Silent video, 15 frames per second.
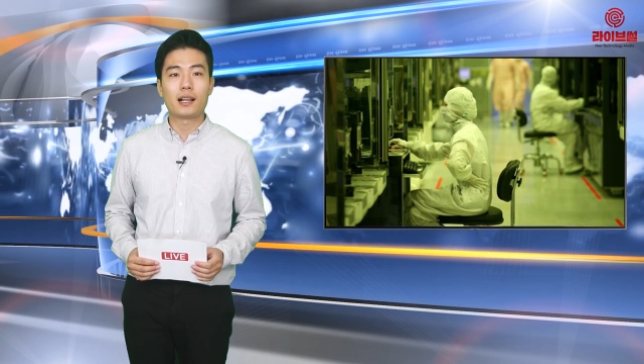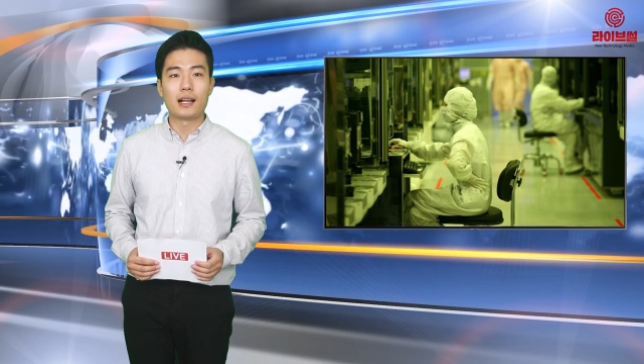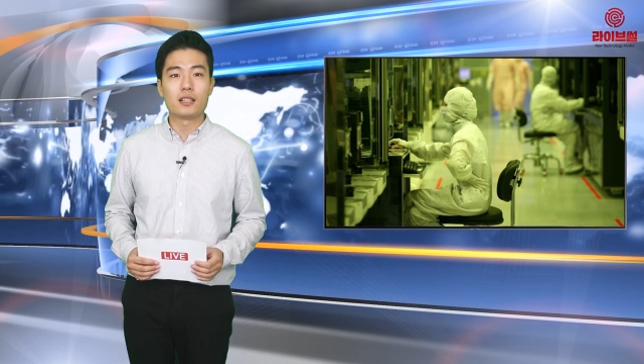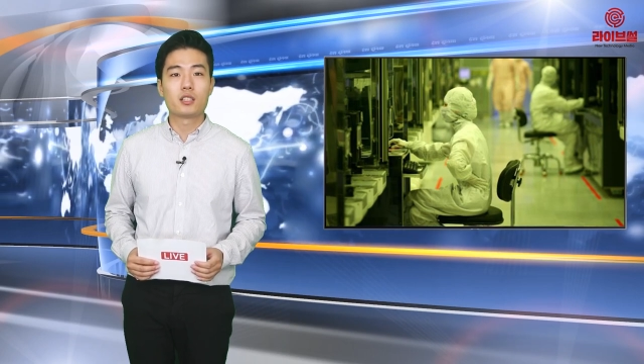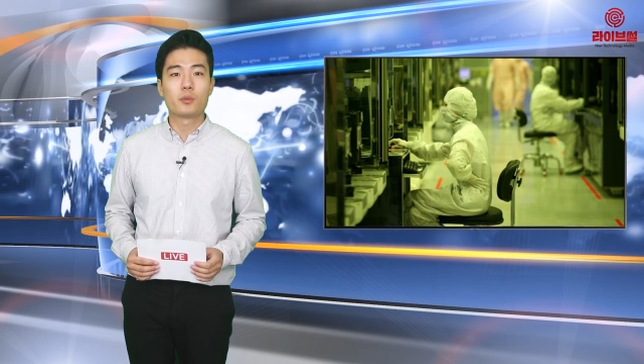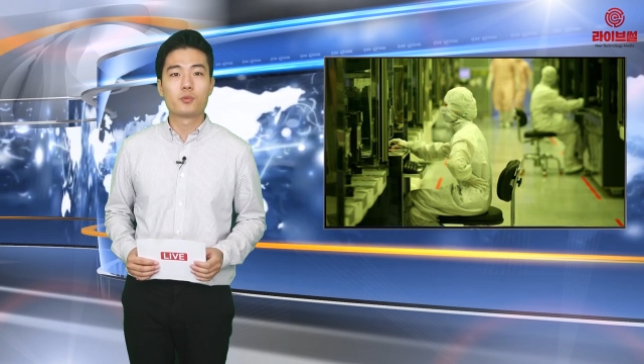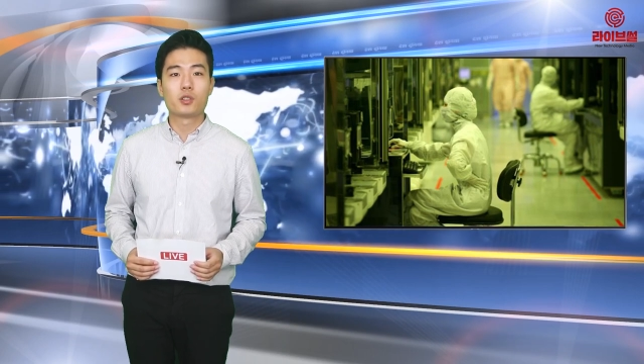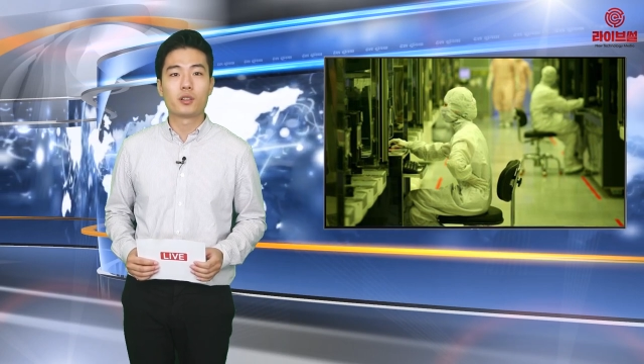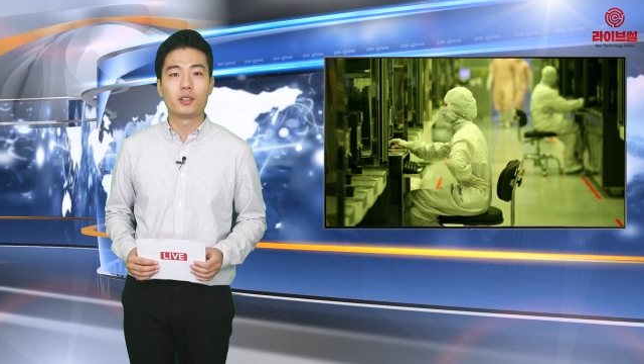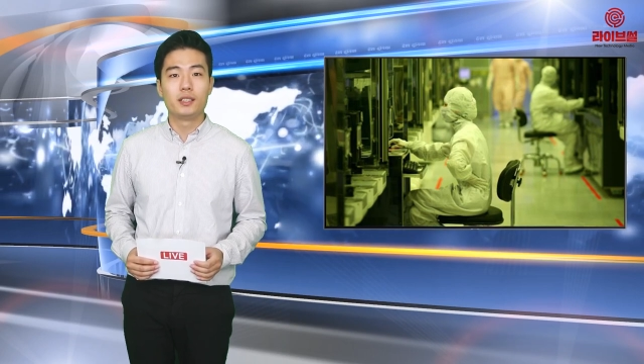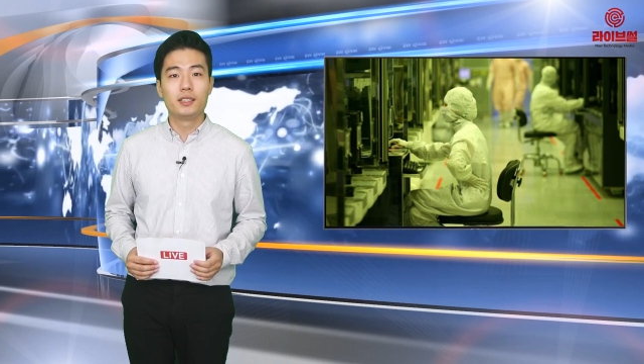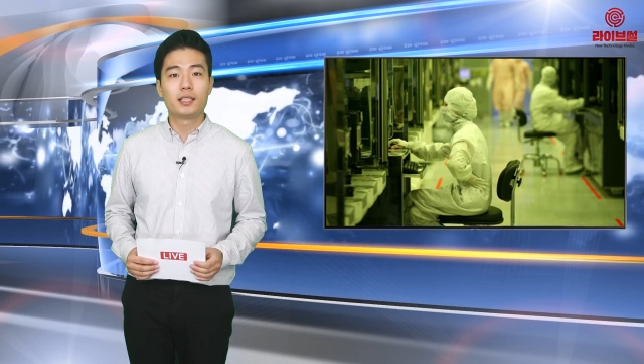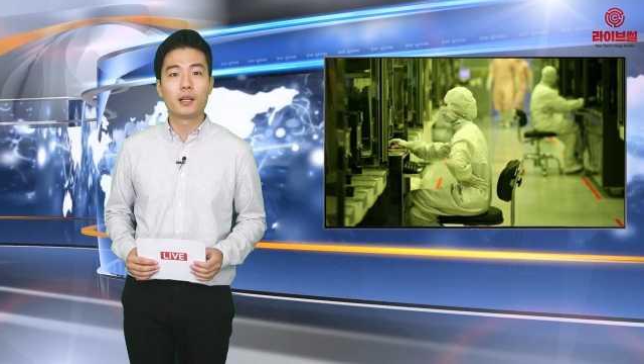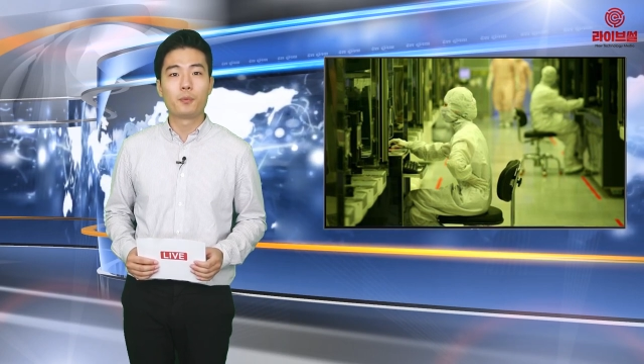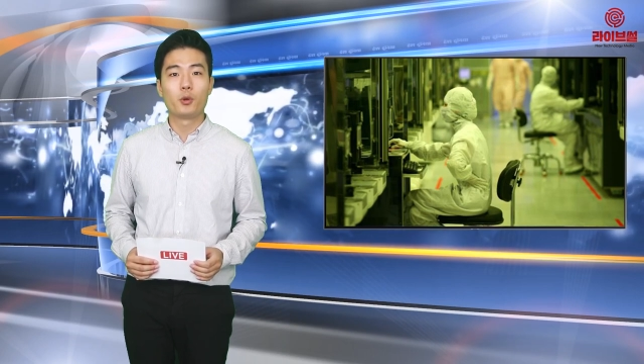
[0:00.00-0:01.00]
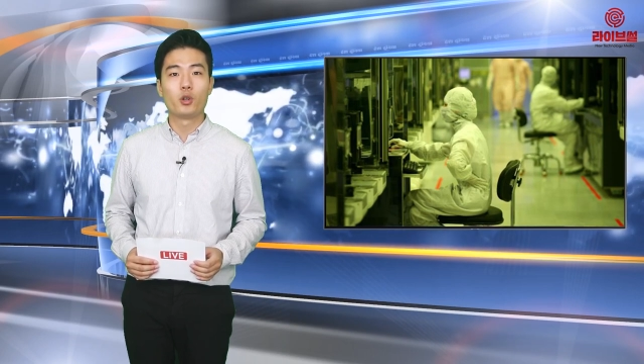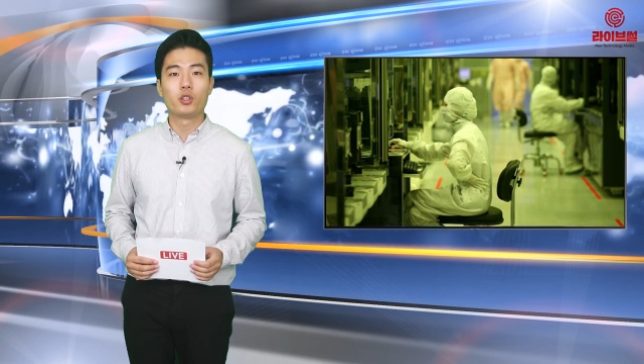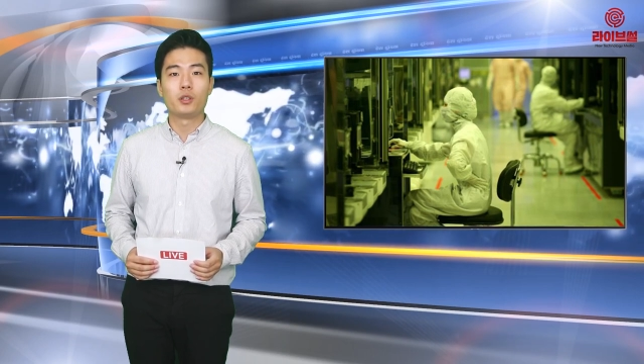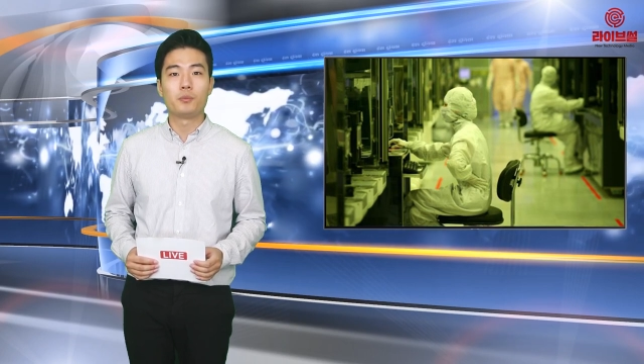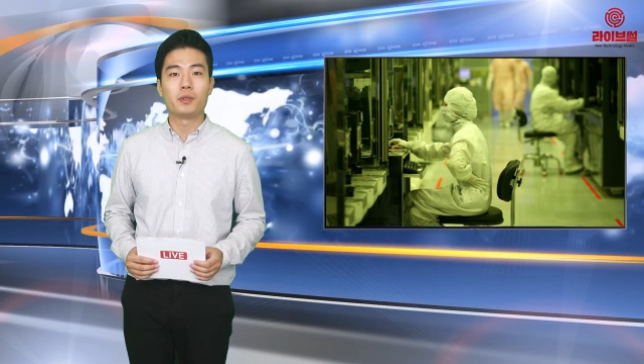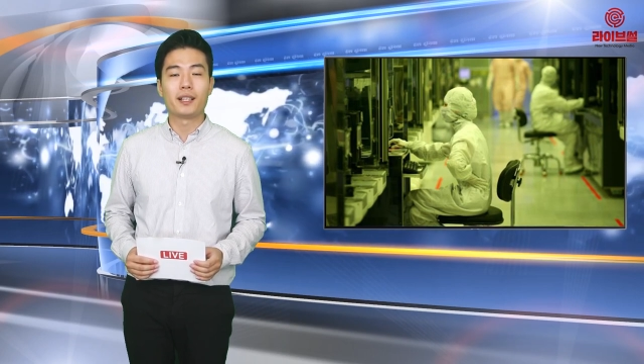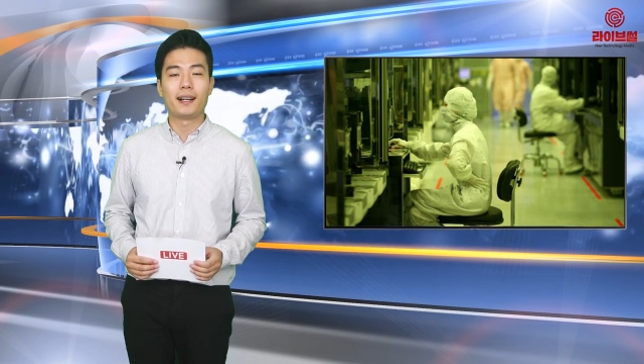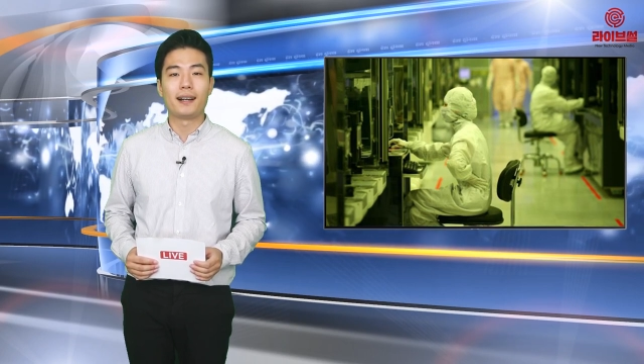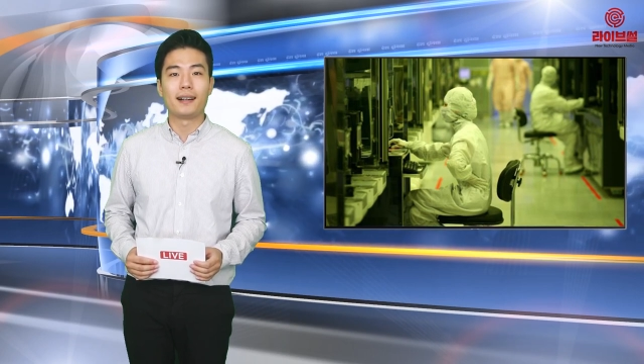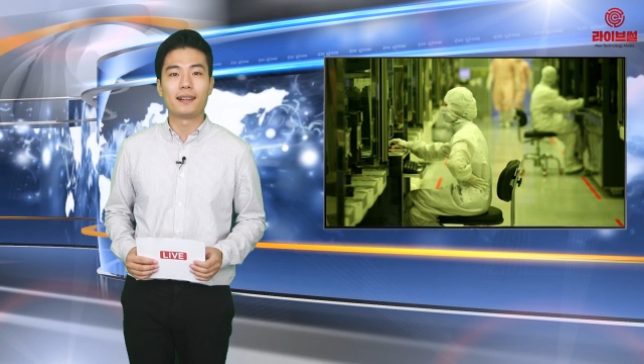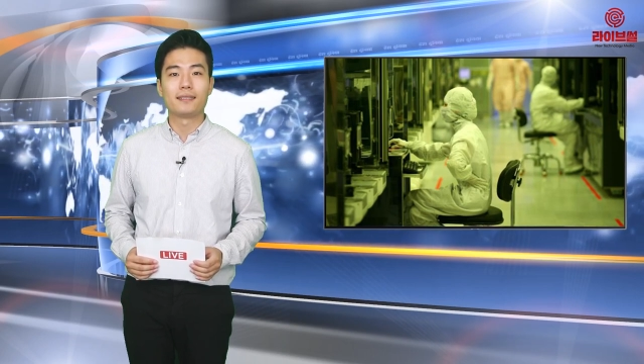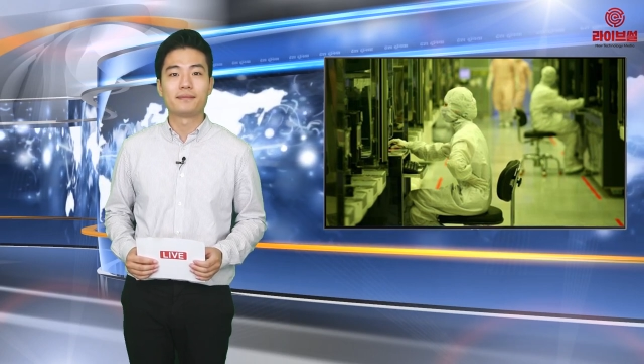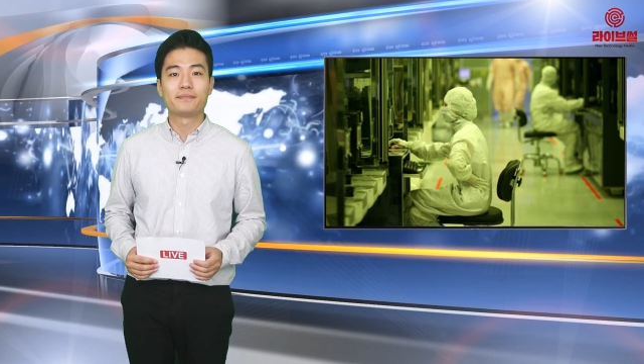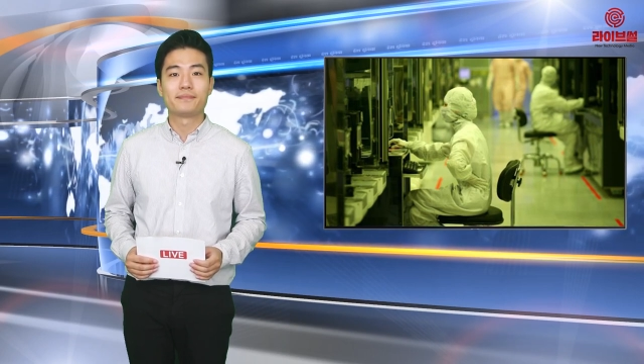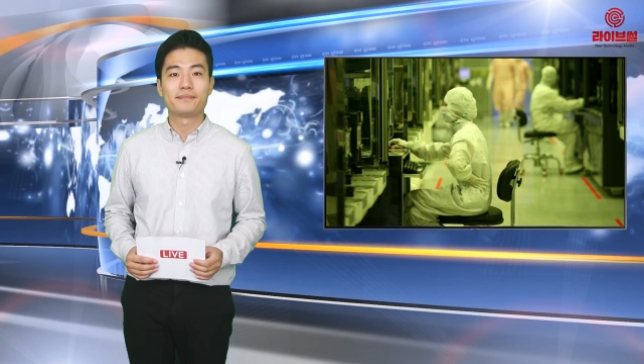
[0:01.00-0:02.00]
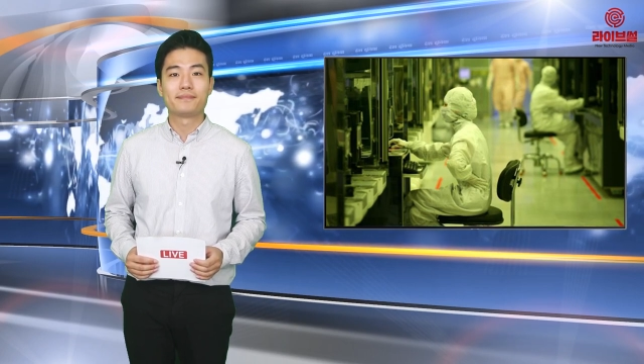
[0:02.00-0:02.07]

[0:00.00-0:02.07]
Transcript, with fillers: 간접적 의사 표현입니다.